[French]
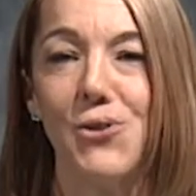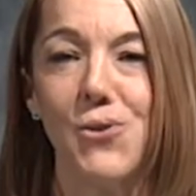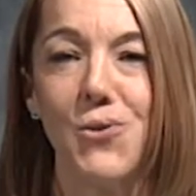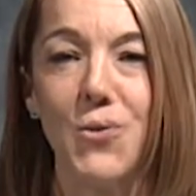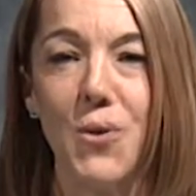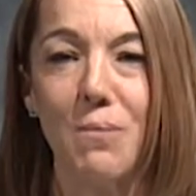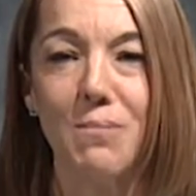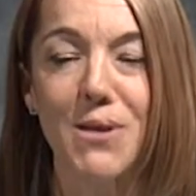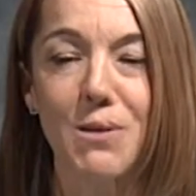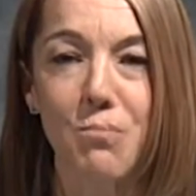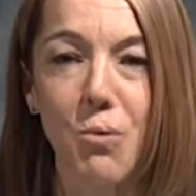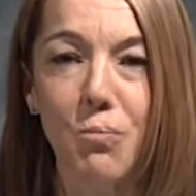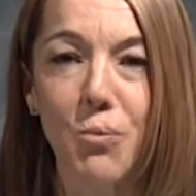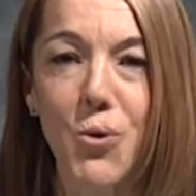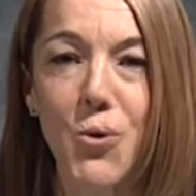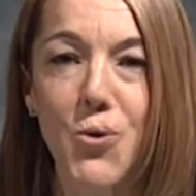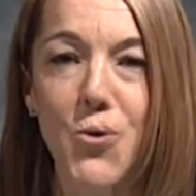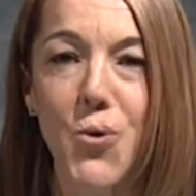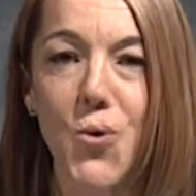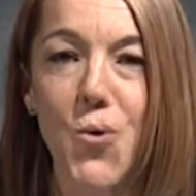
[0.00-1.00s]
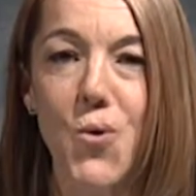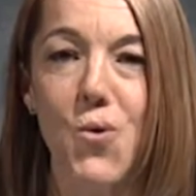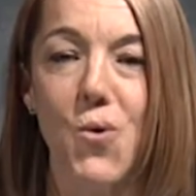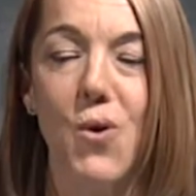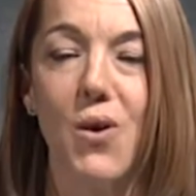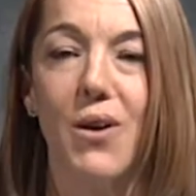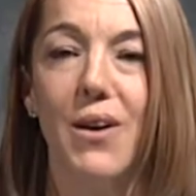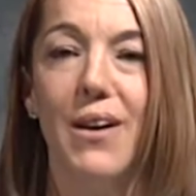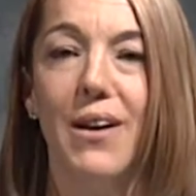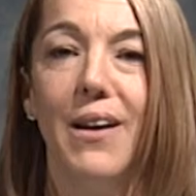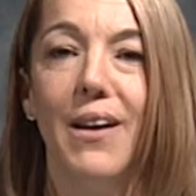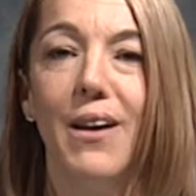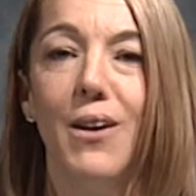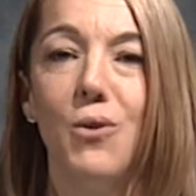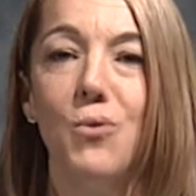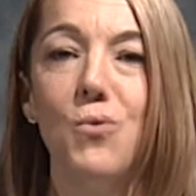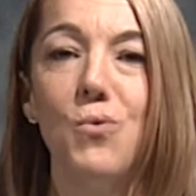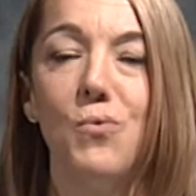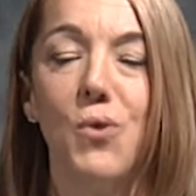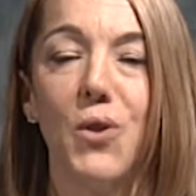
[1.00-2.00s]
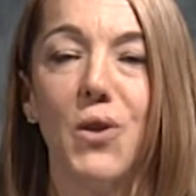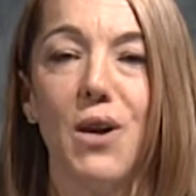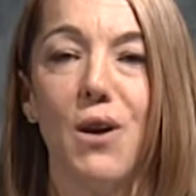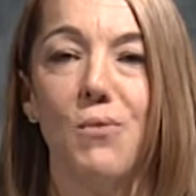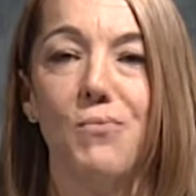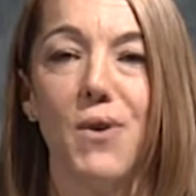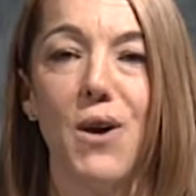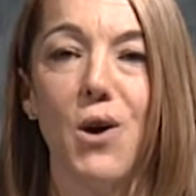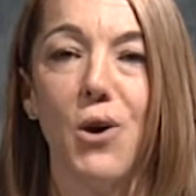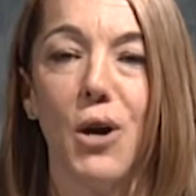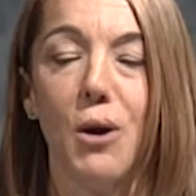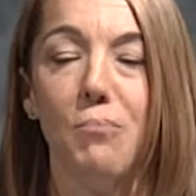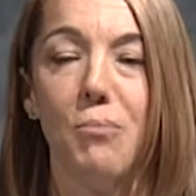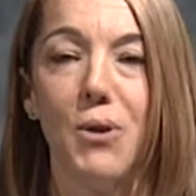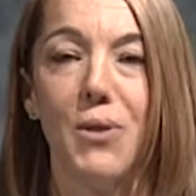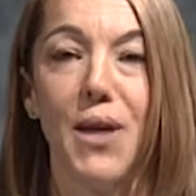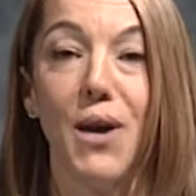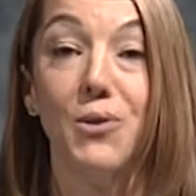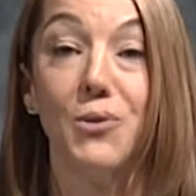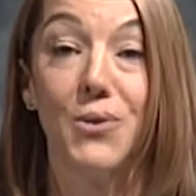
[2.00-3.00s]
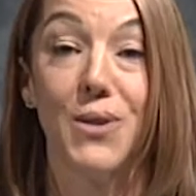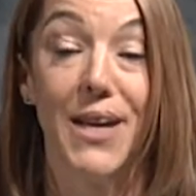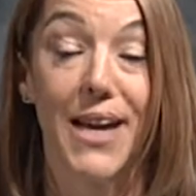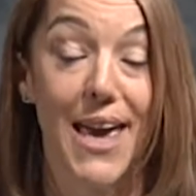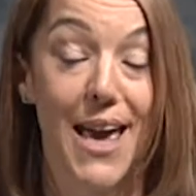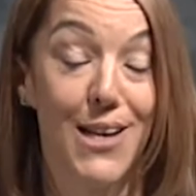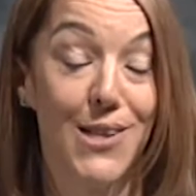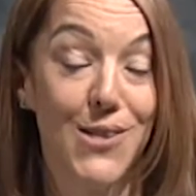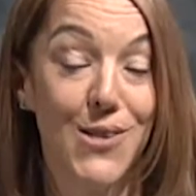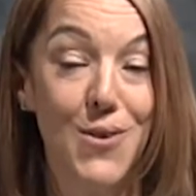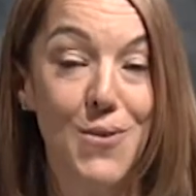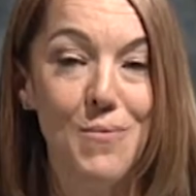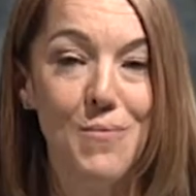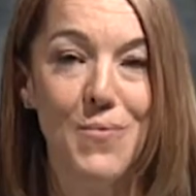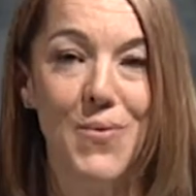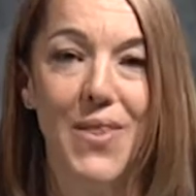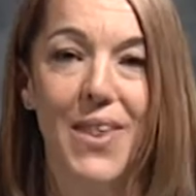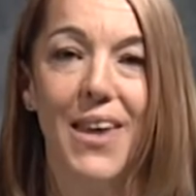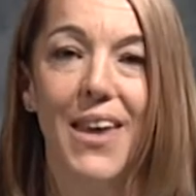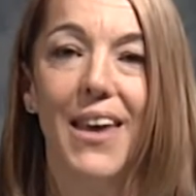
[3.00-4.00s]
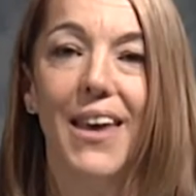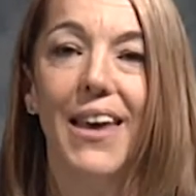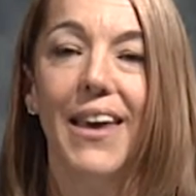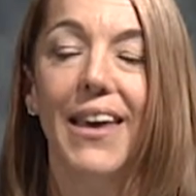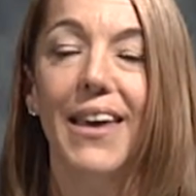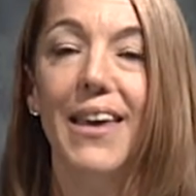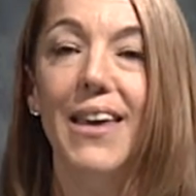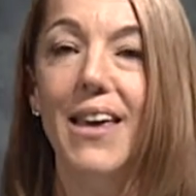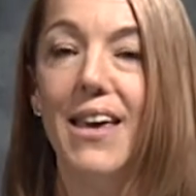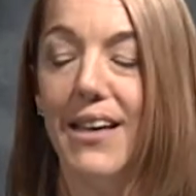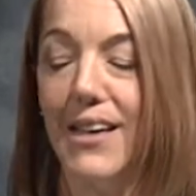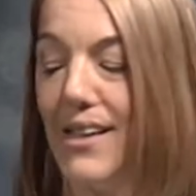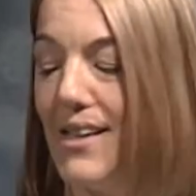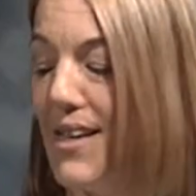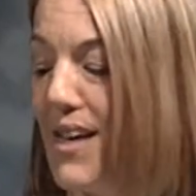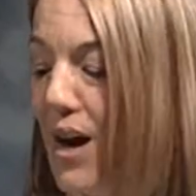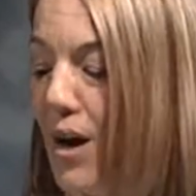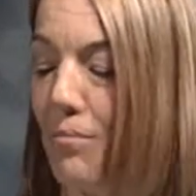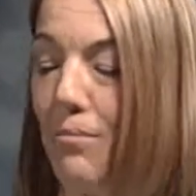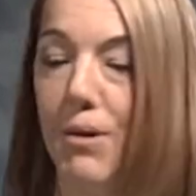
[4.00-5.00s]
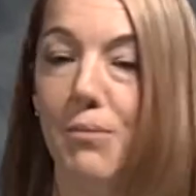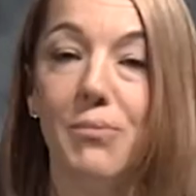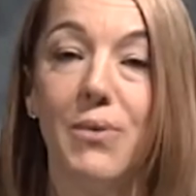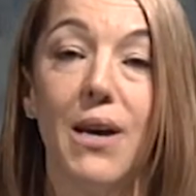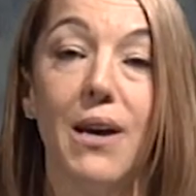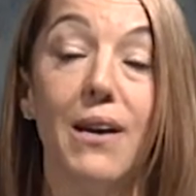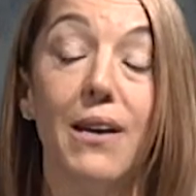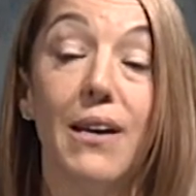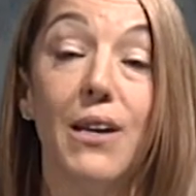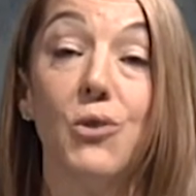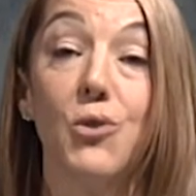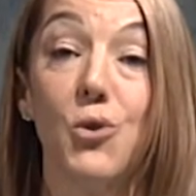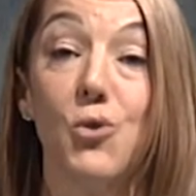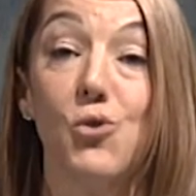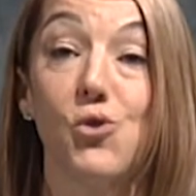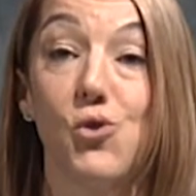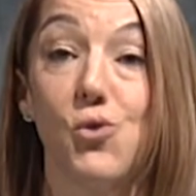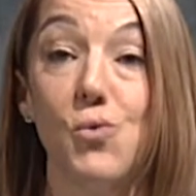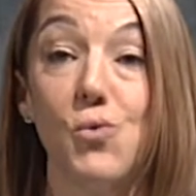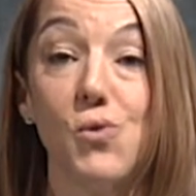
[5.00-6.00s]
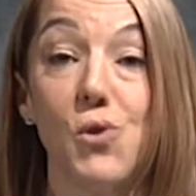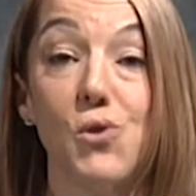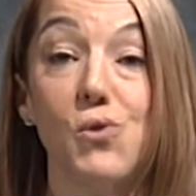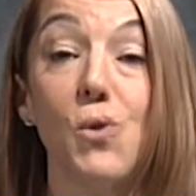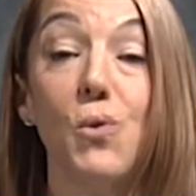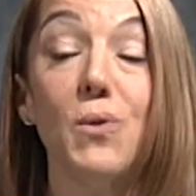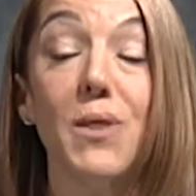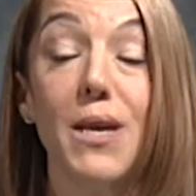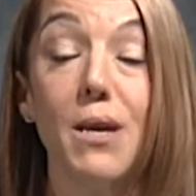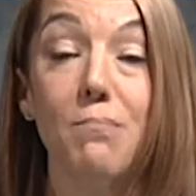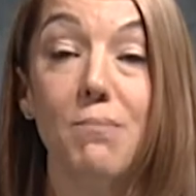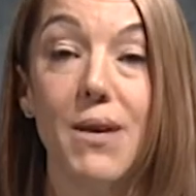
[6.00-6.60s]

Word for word: chose d'un petit peu plus lourd où votre enfant aura peut-être une réaction et qui en même temps est un jeu, ce sont des